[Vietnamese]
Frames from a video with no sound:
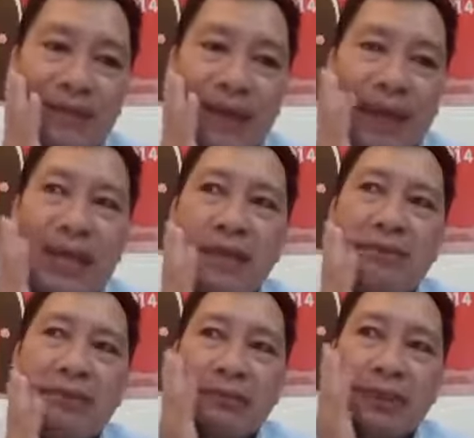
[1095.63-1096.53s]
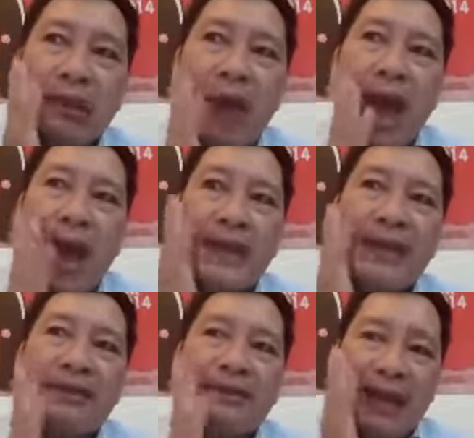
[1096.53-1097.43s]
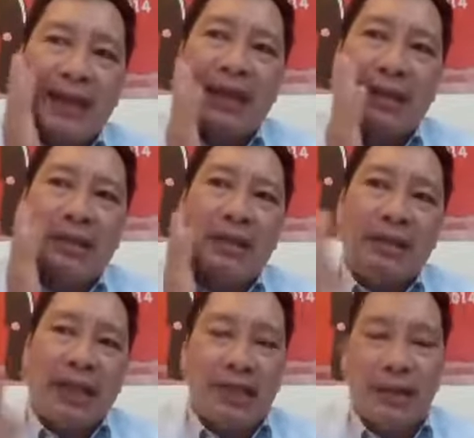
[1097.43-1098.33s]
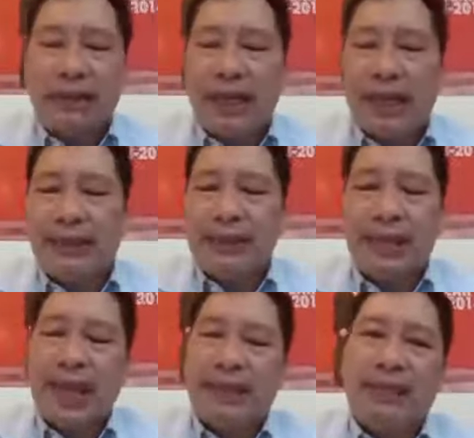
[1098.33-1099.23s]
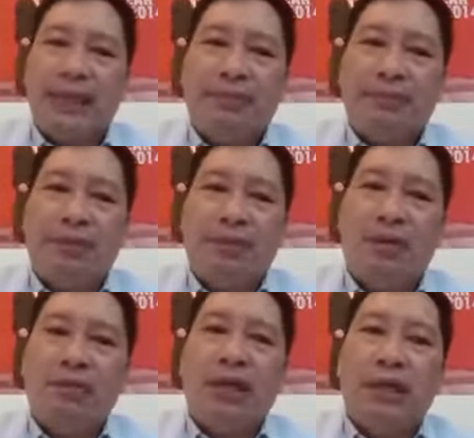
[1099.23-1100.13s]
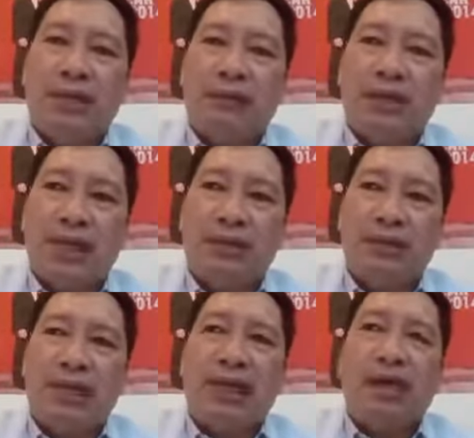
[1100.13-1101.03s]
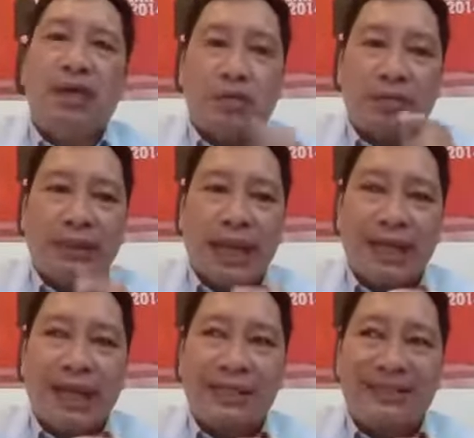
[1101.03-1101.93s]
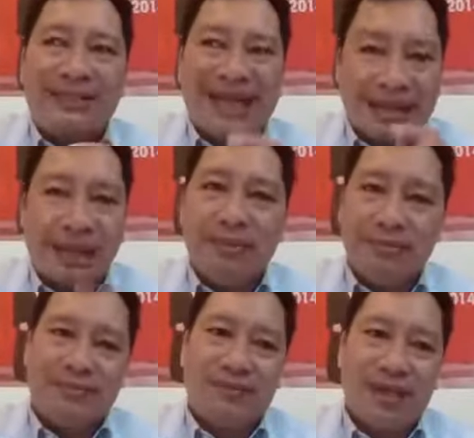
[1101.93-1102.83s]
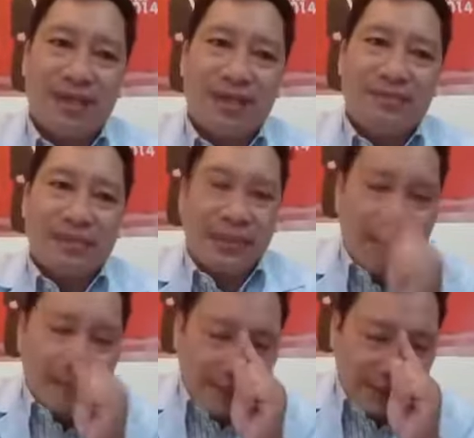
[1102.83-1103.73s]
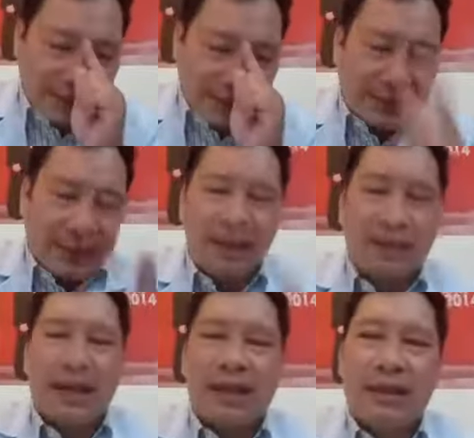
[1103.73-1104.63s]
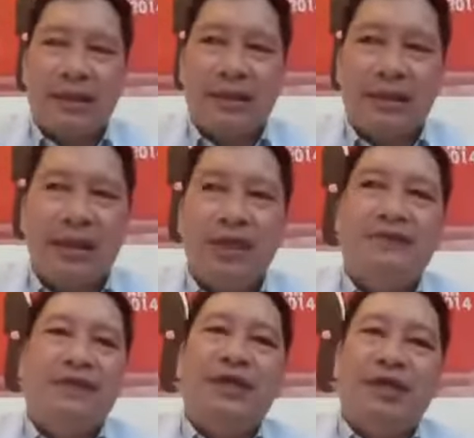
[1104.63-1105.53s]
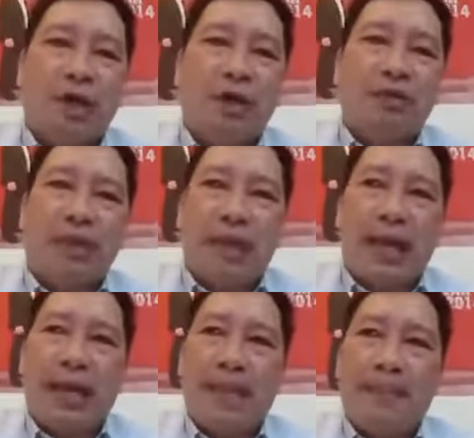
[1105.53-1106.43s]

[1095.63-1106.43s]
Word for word: và khi mà chúng ta thoa lên như vậy á thì nó có thể lấy từ 2 tới lớp 4 tới lớp bào chết thì nó cũng có thể gây sang chấn mình nói về sang chấn như mặt in vitro tức là